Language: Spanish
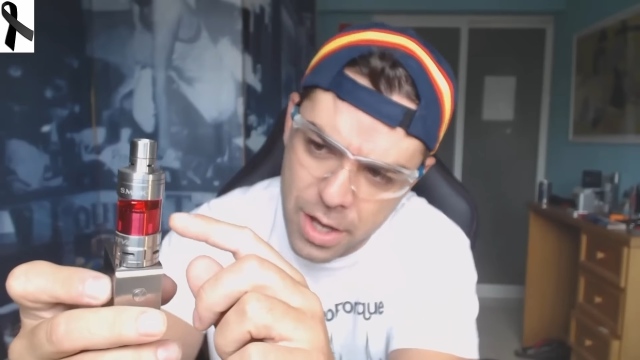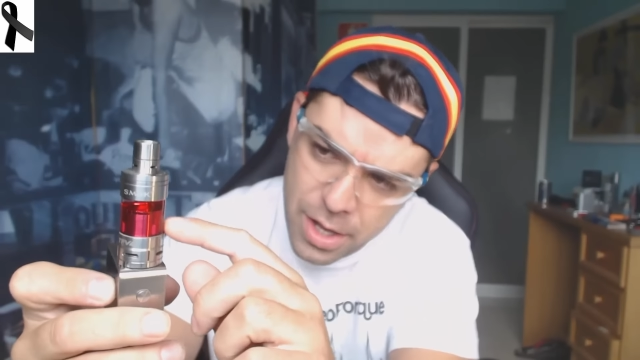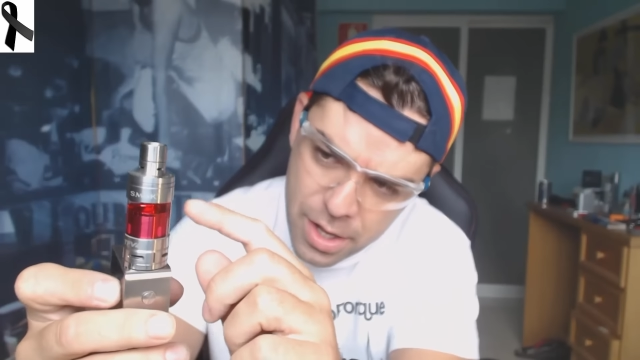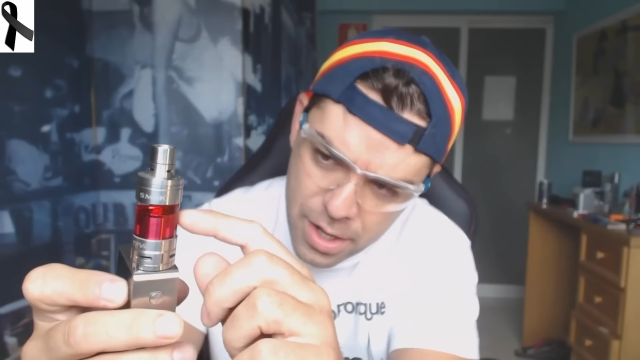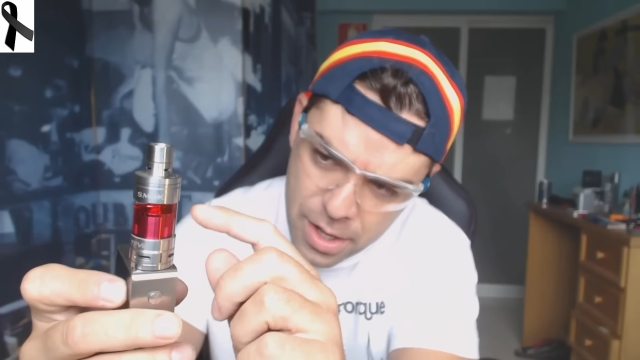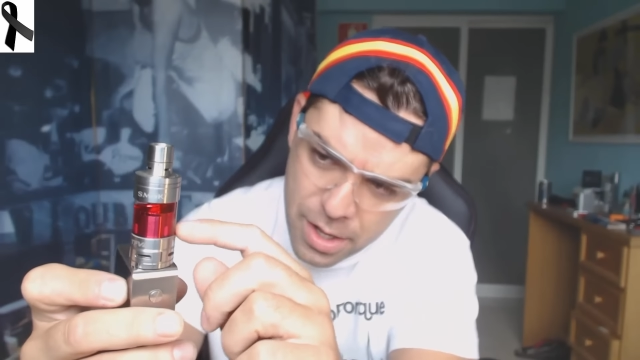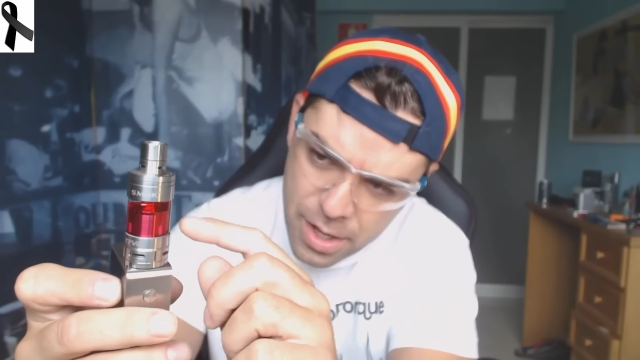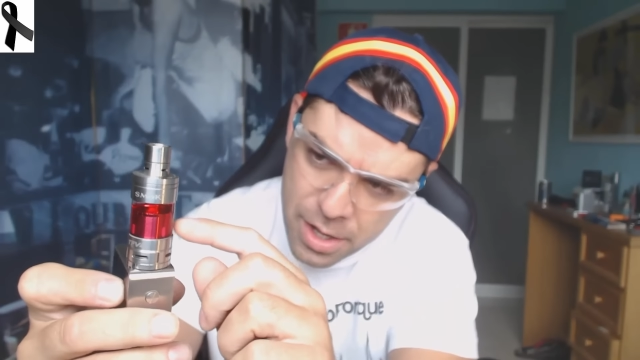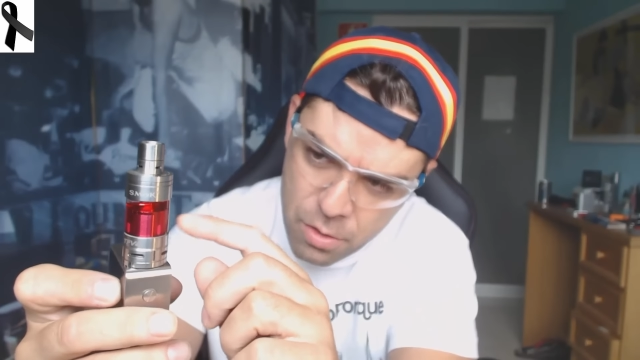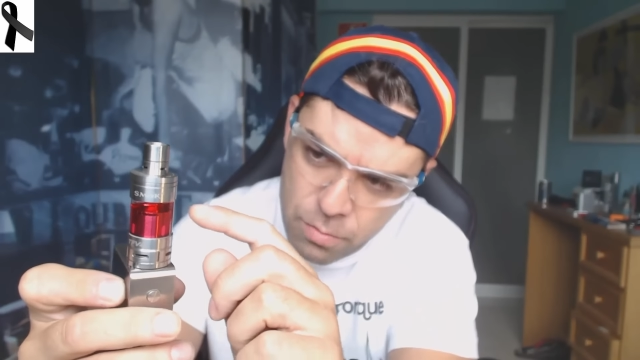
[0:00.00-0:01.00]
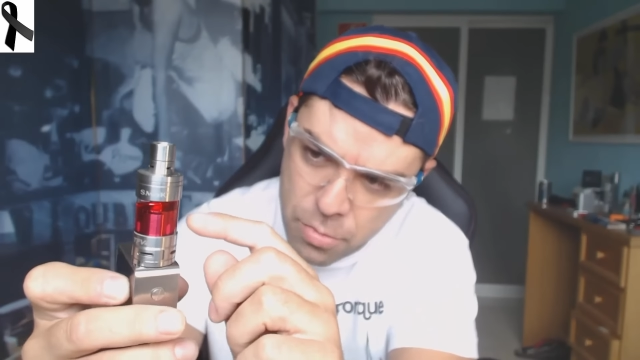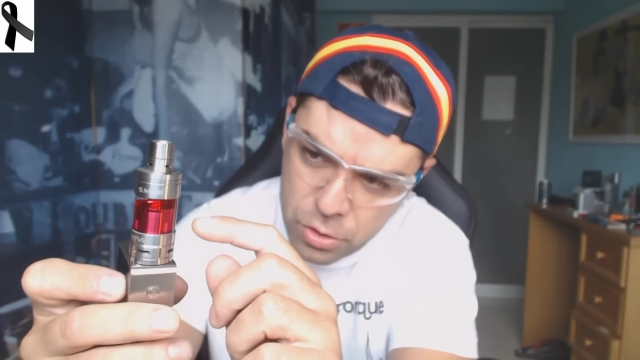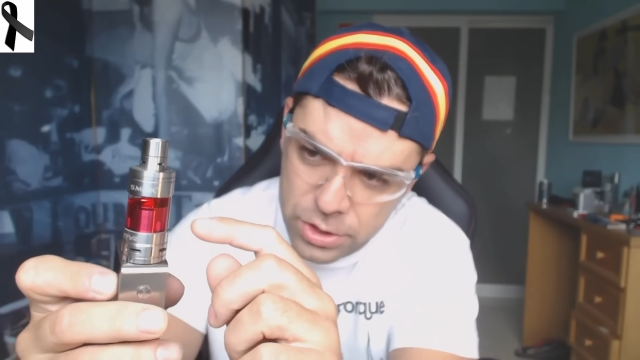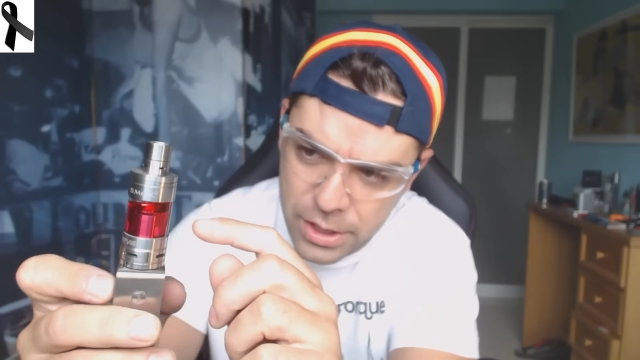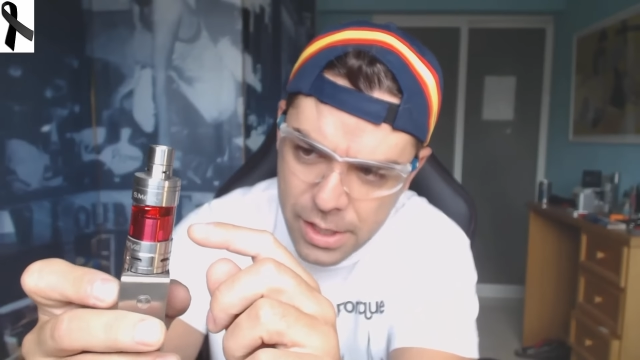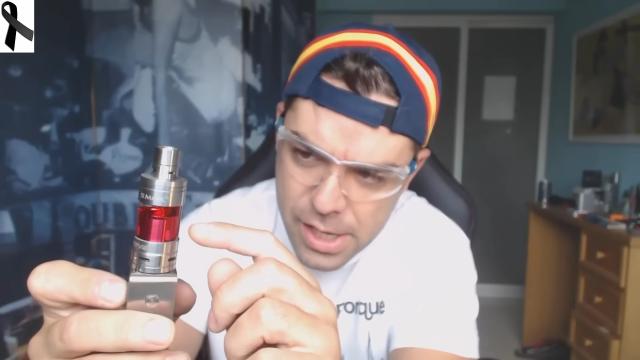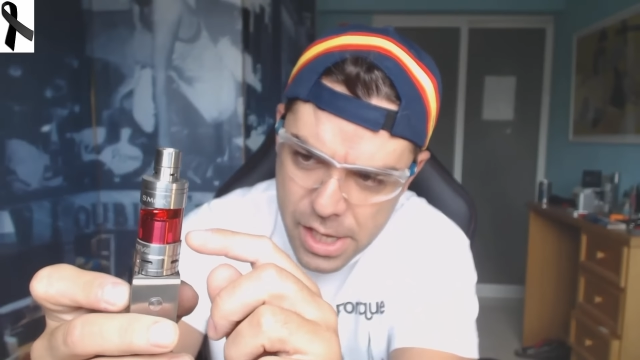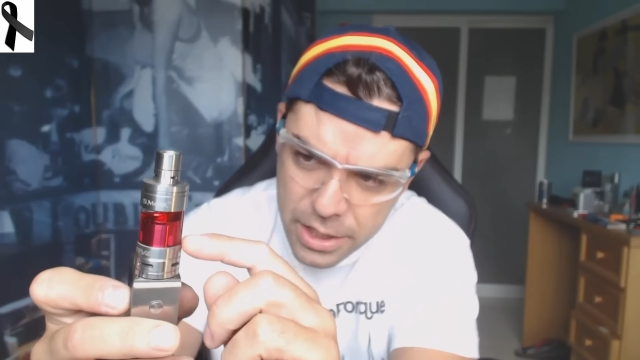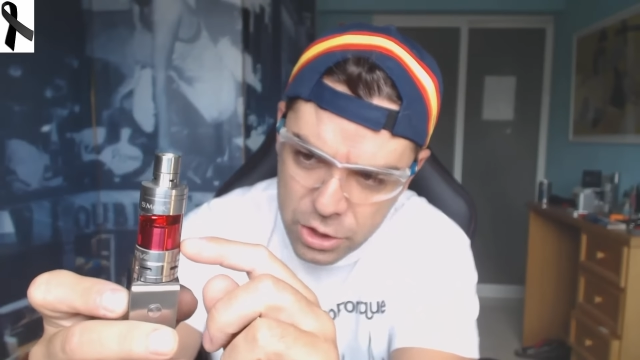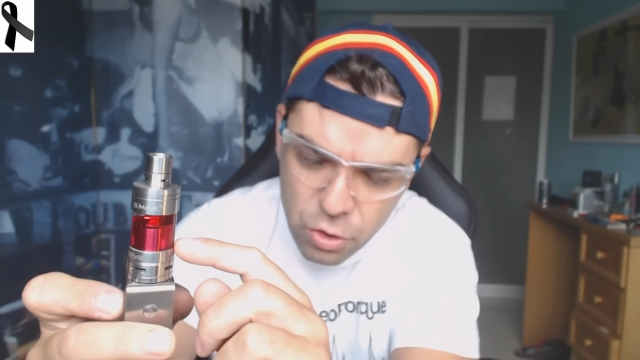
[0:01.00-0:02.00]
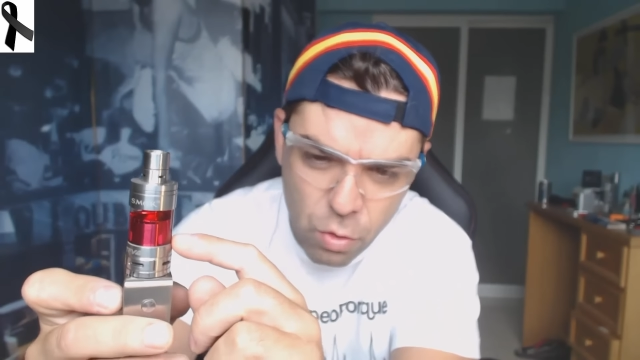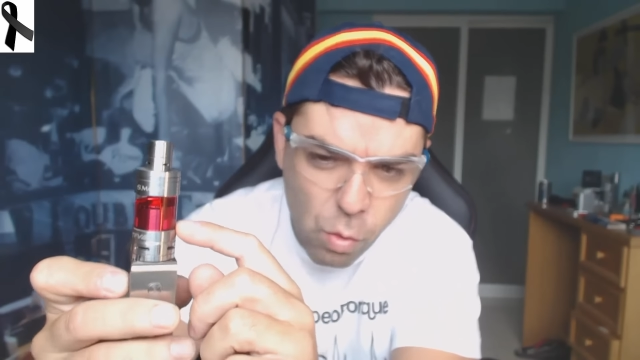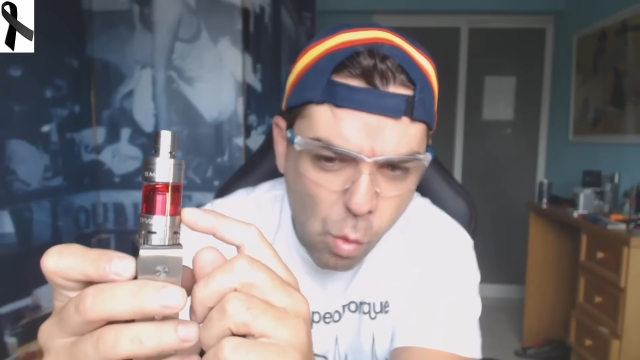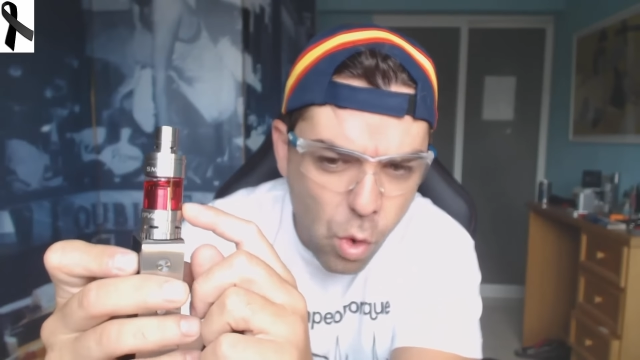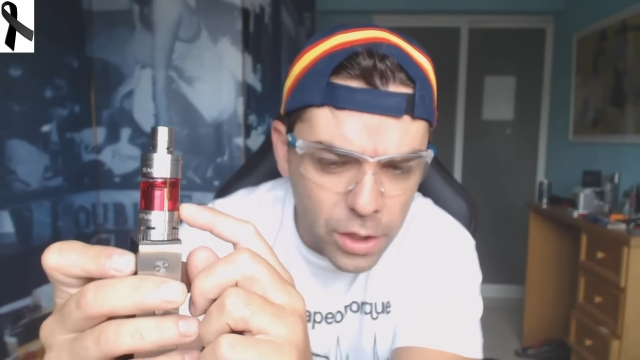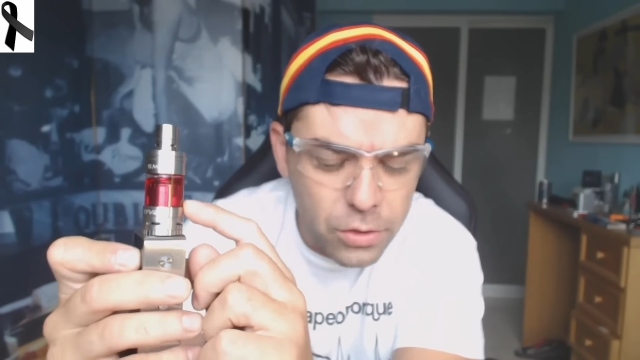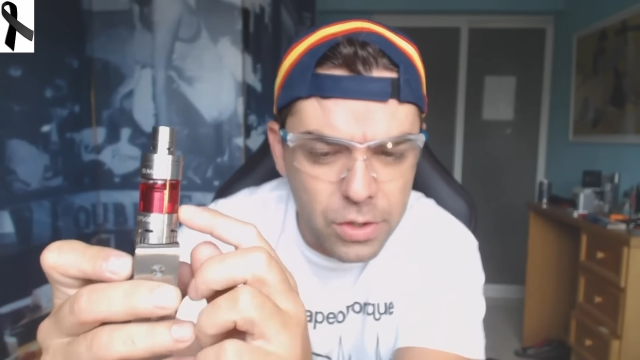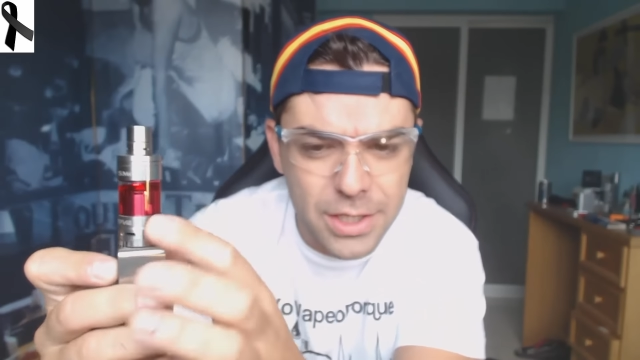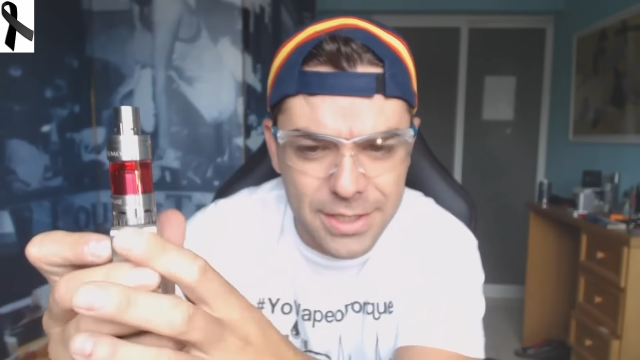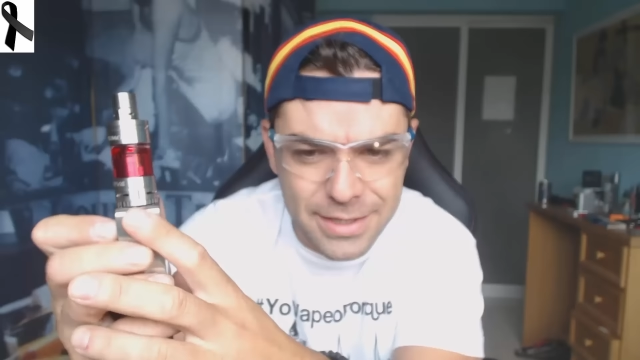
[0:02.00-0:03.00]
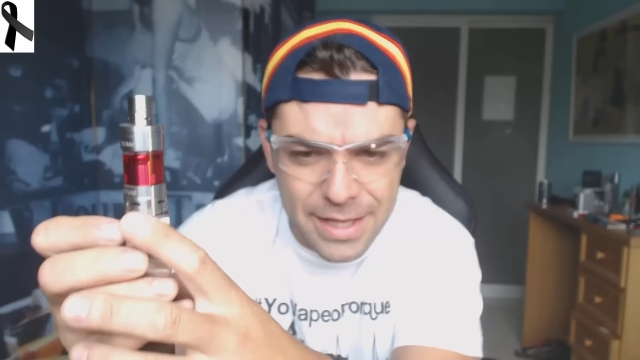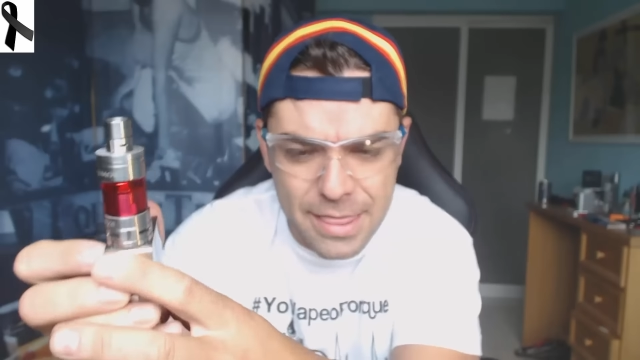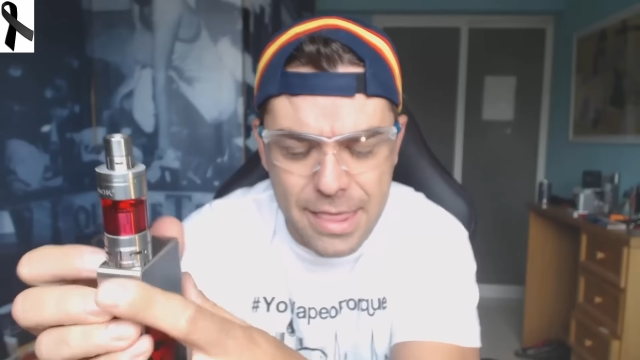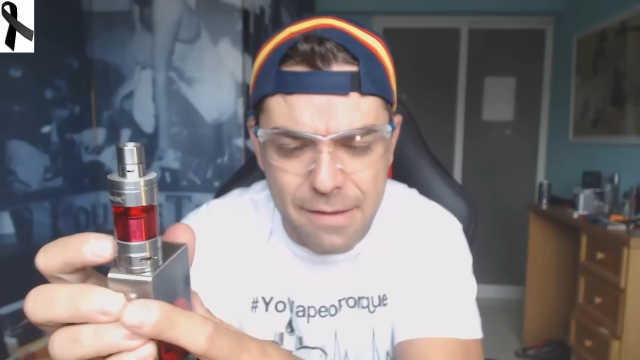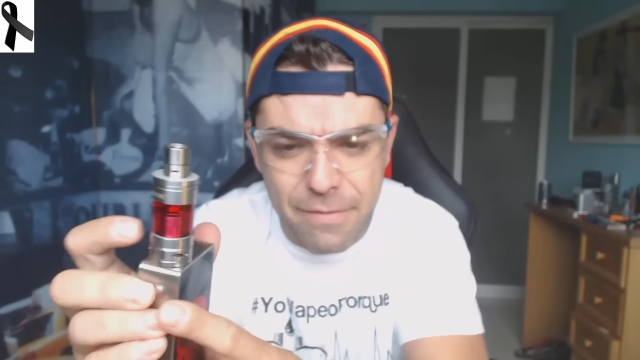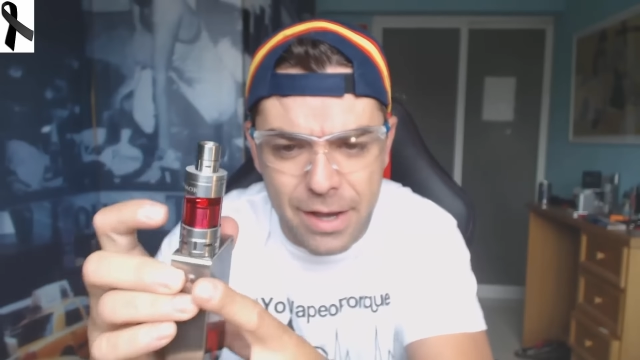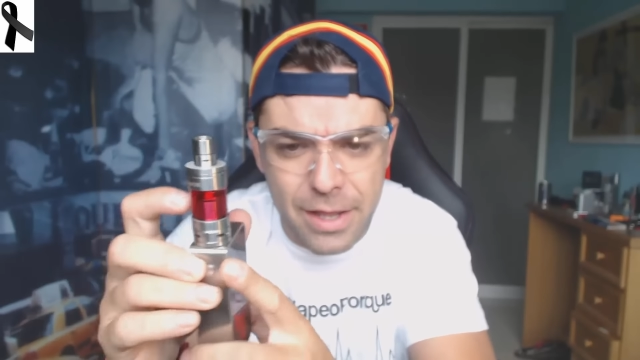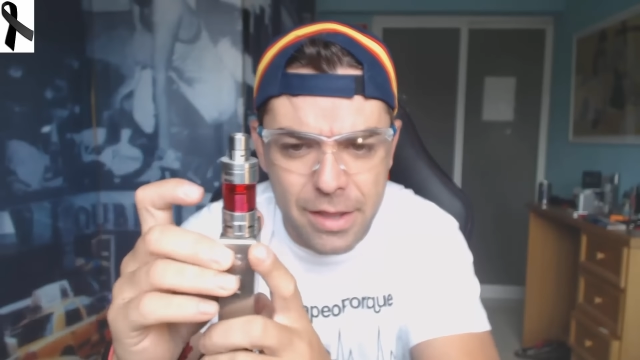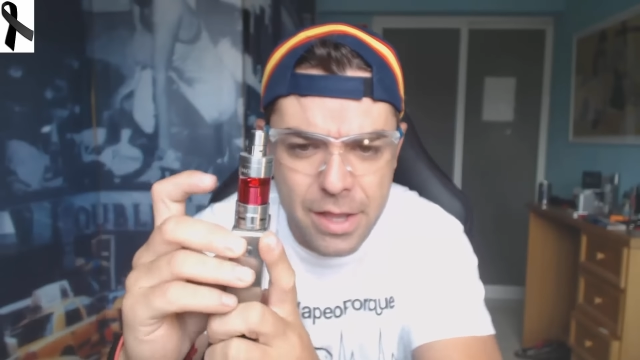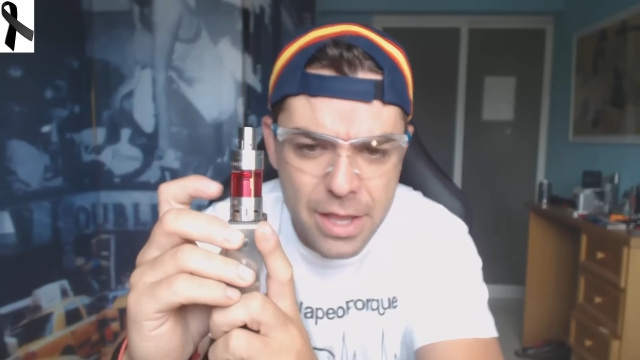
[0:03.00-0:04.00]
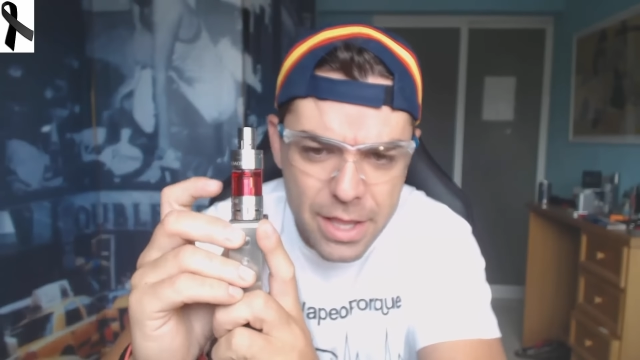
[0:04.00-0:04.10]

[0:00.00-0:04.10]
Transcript: en el, unboxing, que son cuatro resistencias, ¿vale?